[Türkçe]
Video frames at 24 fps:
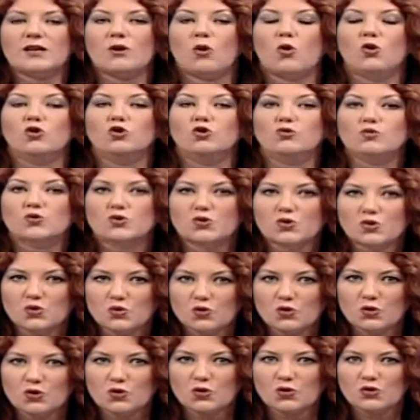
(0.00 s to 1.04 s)

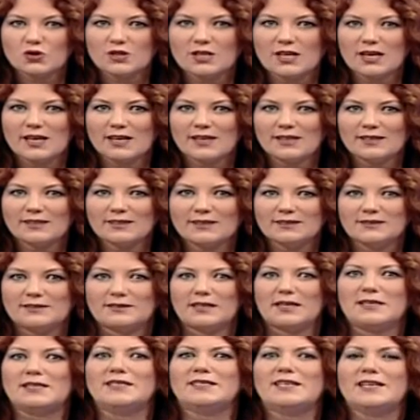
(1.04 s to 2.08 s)
olumsuz düşünce
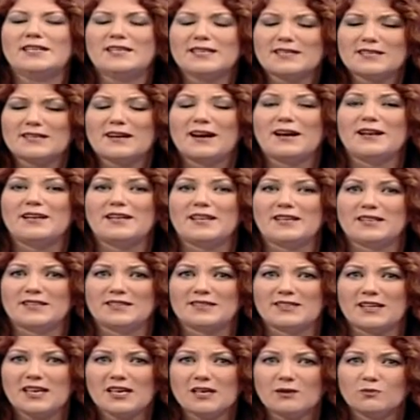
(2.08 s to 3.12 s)
tedirginlik
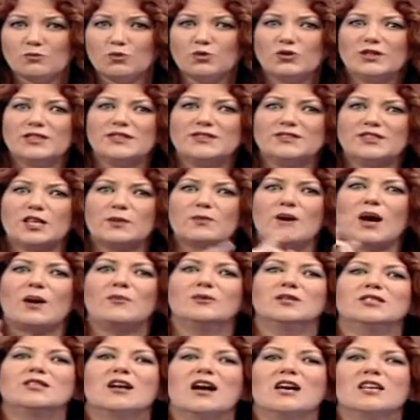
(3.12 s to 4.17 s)
hallerinde bunların
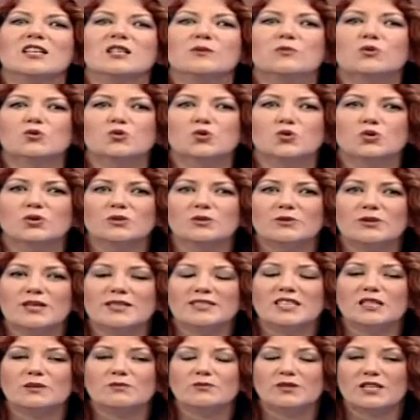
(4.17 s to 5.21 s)
tamamını kaygı bozukluğu diye
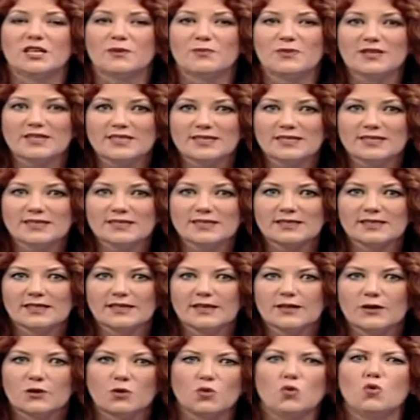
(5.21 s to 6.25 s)
tanımlayabiliriz.
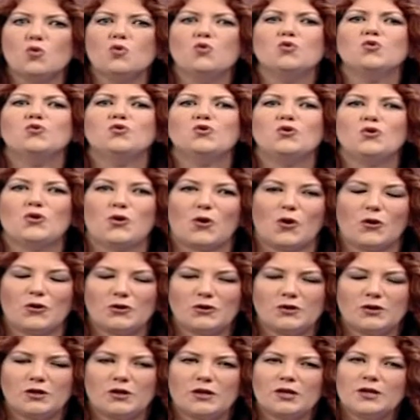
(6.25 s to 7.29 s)
Ürküyor.
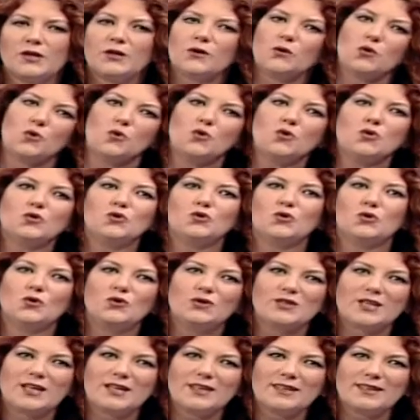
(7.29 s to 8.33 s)

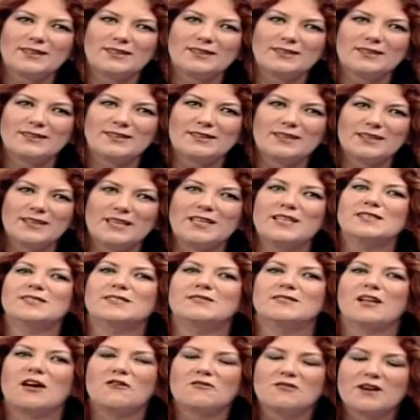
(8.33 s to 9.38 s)
Ürktüğünde yine
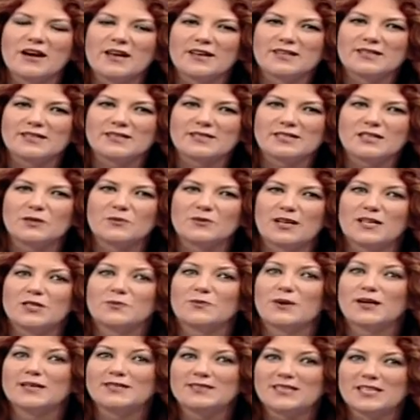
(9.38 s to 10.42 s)
sınav kaygısında
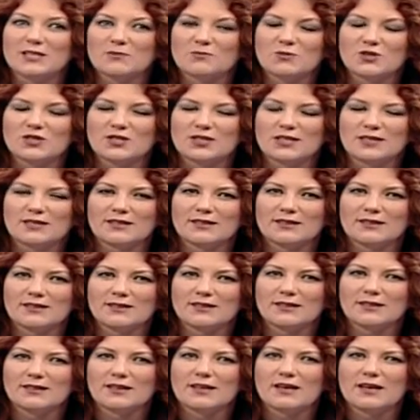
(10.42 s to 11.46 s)
biraz bahsetmiştik.
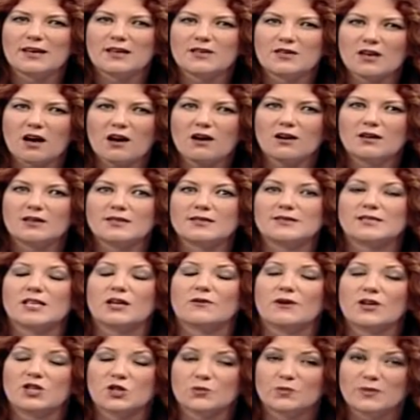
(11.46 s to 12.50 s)
Ya
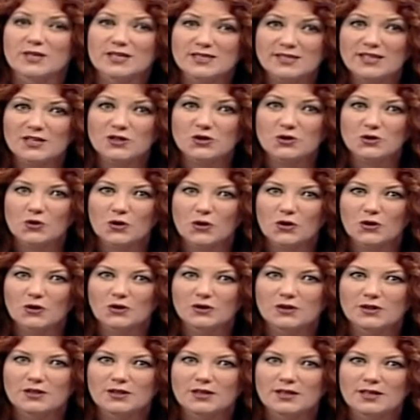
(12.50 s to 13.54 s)
savaşmayı seçiyor
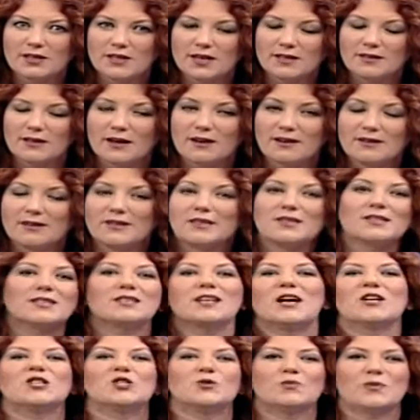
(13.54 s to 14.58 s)
ya da
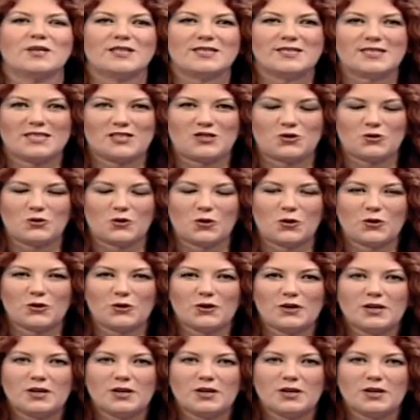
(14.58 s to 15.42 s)
kaçmayı seçiyor.